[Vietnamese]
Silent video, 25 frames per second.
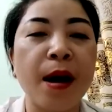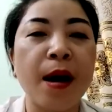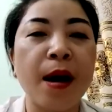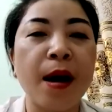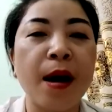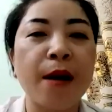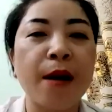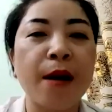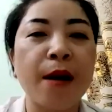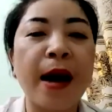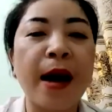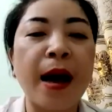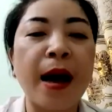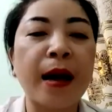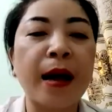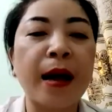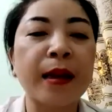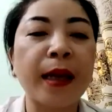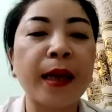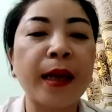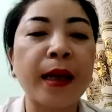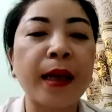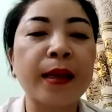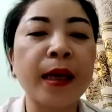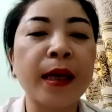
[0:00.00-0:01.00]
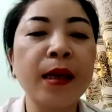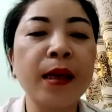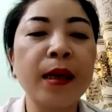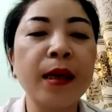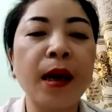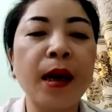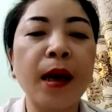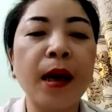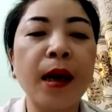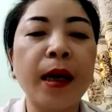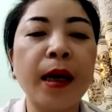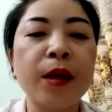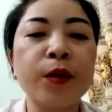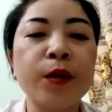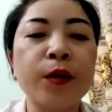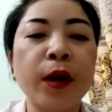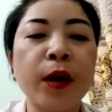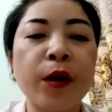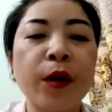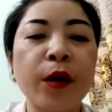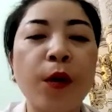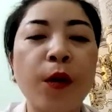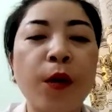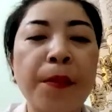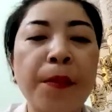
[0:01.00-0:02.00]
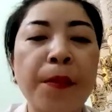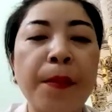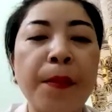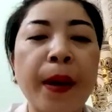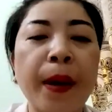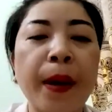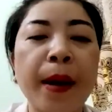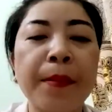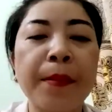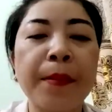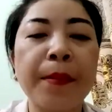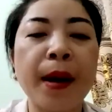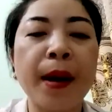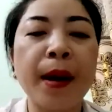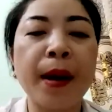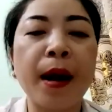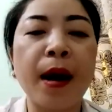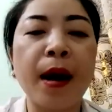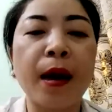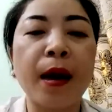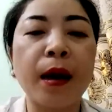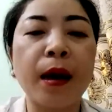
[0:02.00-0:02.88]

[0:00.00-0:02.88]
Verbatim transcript: Và thành tích à, kinh doanh của em là